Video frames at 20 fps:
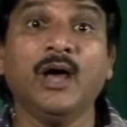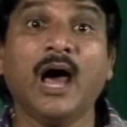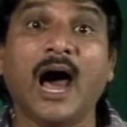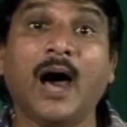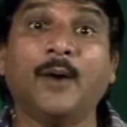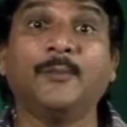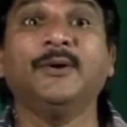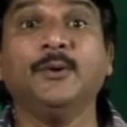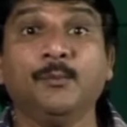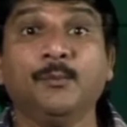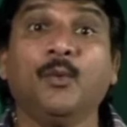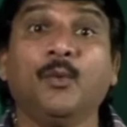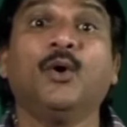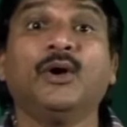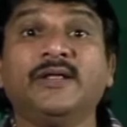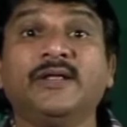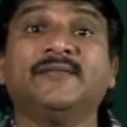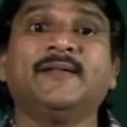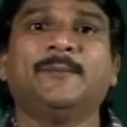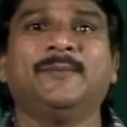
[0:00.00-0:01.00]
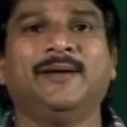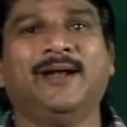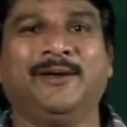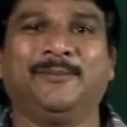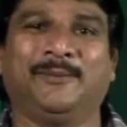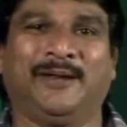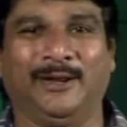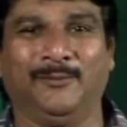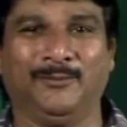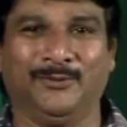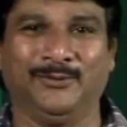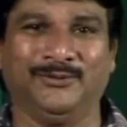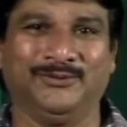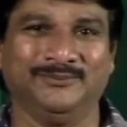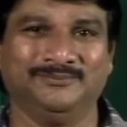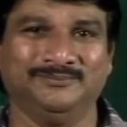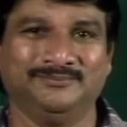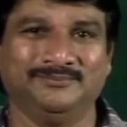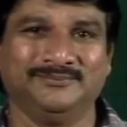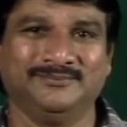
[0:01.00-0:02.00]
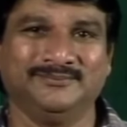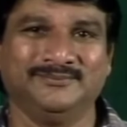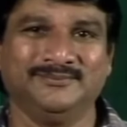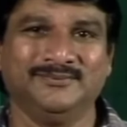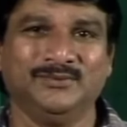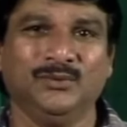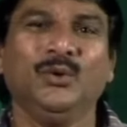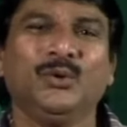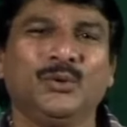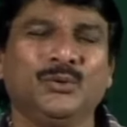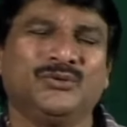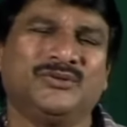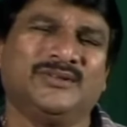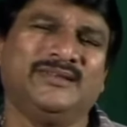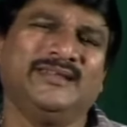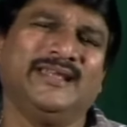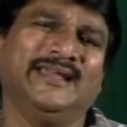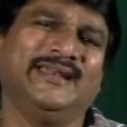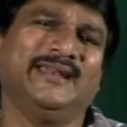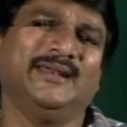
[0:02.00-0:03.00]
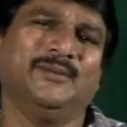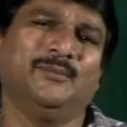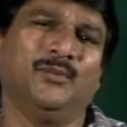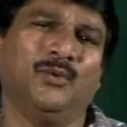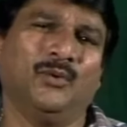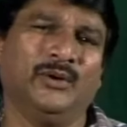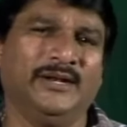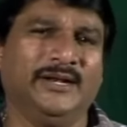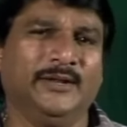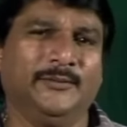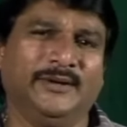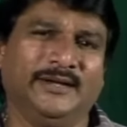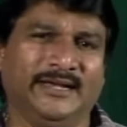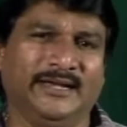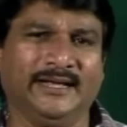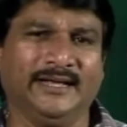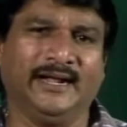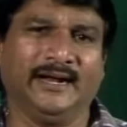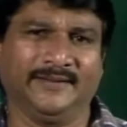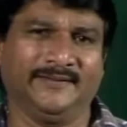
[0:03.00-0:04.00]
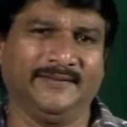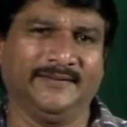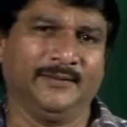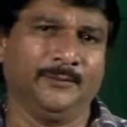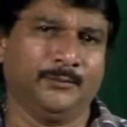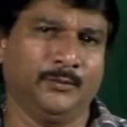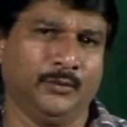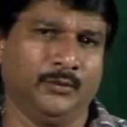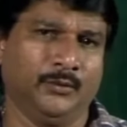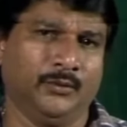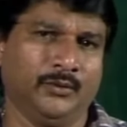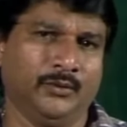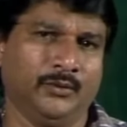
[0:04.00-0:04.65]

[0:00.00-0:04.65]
दोस्त थे उन्हें कभी नहीं बुलाया जा सकता रफीक जलील बताते हैं कि जैनुद्दीन